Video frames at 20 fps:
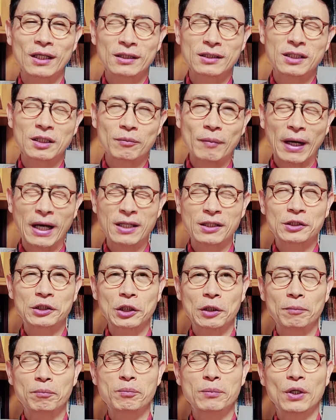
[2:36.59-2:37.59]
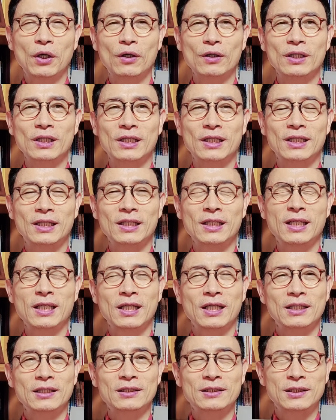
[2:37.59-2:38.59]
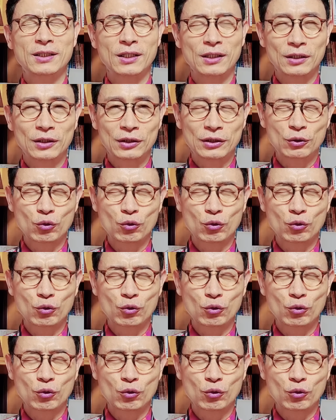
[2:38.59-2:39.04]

이제 만천 명이 이제